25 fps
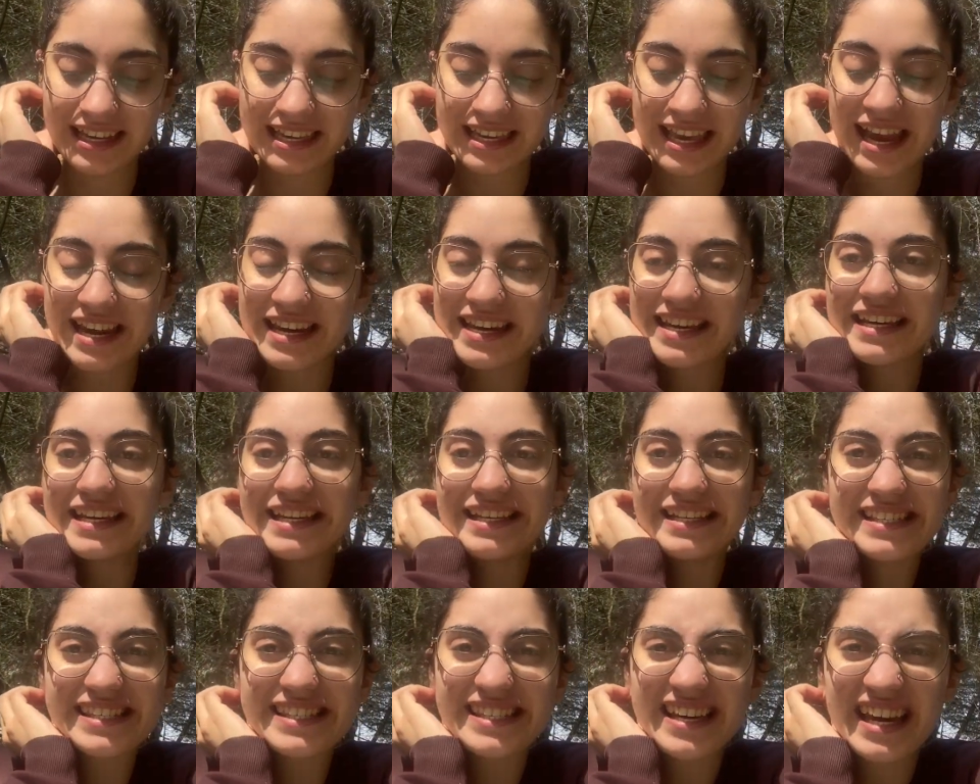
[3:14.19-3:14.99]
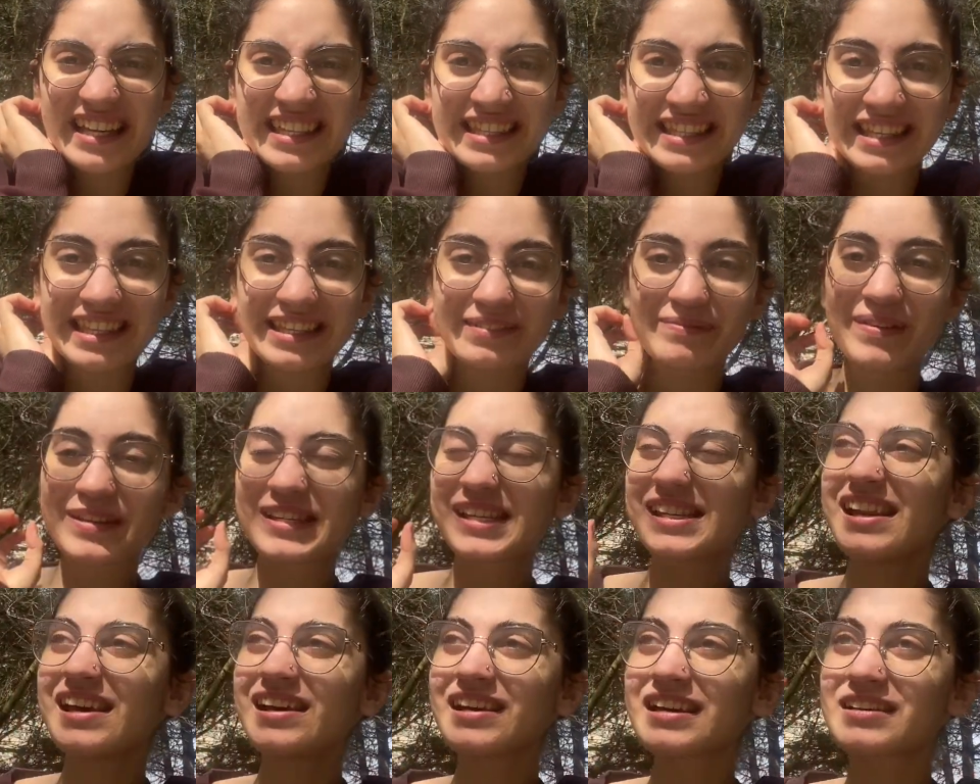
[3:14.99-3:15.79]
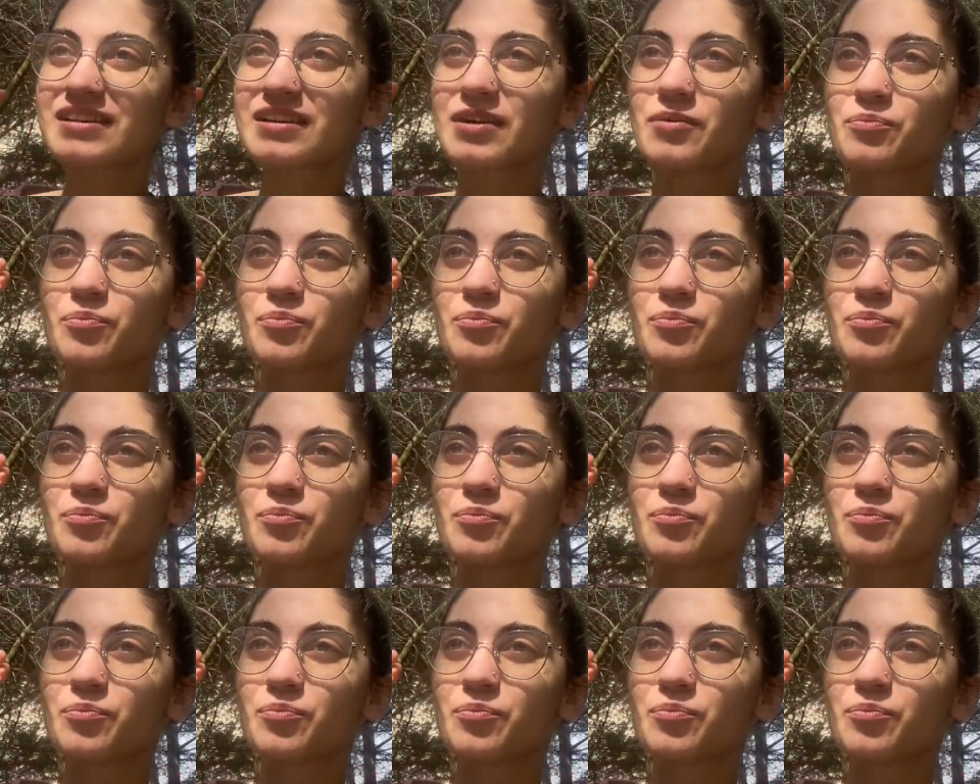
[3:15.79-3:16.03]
Yani insan mesela